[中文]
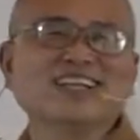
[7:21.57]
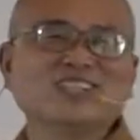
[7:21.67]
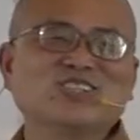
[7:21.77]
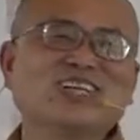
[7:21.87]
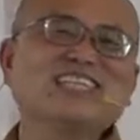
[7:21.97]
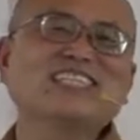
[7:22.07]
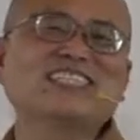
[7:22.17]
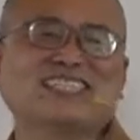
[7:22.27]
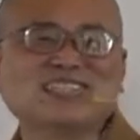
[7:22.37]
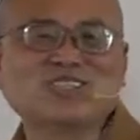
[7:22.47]
随
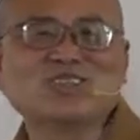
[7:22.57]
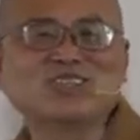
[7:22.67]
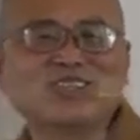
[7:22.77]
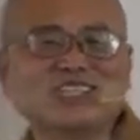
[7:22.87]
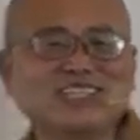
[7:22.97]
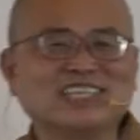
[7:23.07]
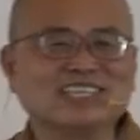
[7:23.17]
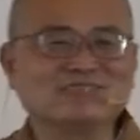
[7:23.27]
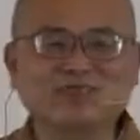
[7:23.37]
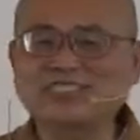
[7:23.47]
时都有可
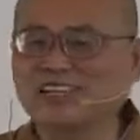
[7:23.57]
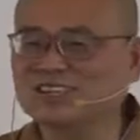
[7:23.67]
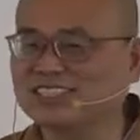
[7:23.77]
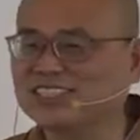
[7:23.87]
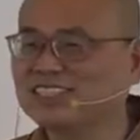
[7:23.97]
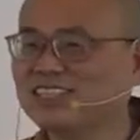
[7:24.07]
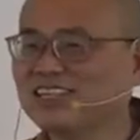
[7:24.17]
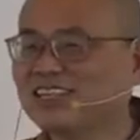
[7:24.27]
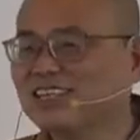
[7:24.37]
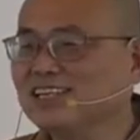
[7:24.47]
能不小心
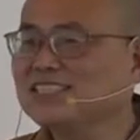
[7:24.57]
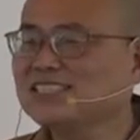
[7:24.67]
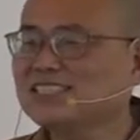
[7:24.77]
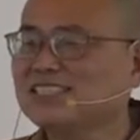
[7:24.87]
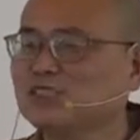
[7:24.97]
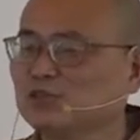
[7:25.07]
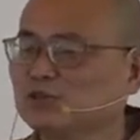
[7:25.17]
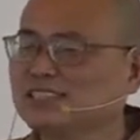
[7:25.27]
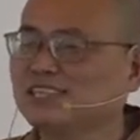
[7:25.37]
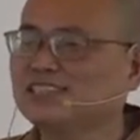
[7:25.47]
一失
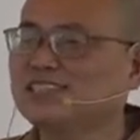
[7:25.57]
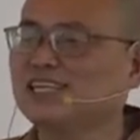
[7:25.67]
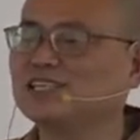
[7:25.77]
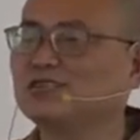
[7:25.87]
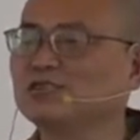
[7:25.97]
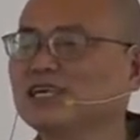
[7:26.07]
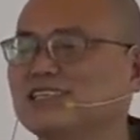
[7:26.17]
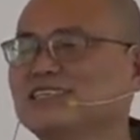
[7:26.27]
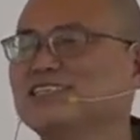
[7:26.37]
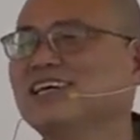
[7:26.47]
足成千古
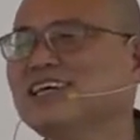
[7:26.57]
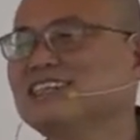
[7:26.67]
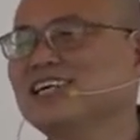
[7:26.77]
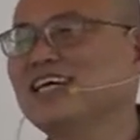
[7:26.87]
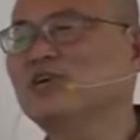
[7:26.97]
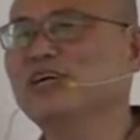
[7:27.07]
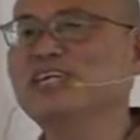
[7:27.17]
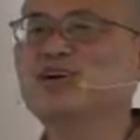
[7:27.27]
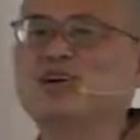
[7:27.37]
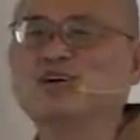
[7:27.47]
恨，再
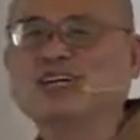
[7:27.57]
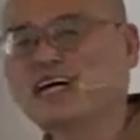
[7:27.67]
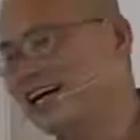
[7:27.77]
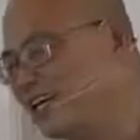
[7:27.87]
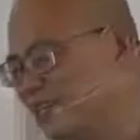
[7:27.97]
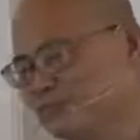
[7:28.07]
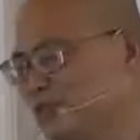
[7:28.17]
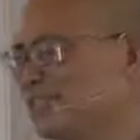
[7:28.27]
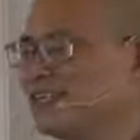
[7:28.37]
回头啊，不知